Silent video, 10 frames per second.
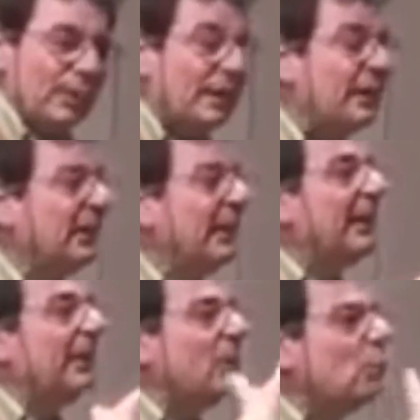pura
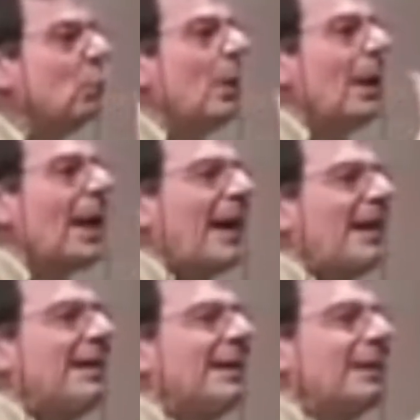e che tu
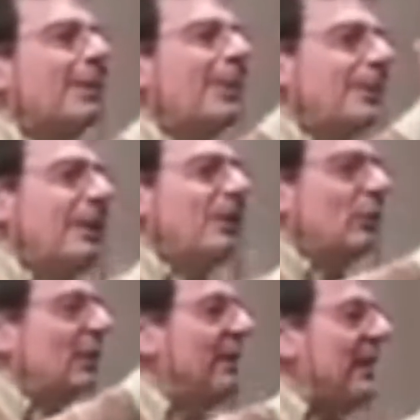hai
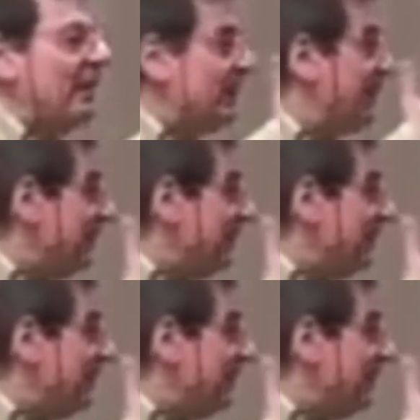permesso all'alieno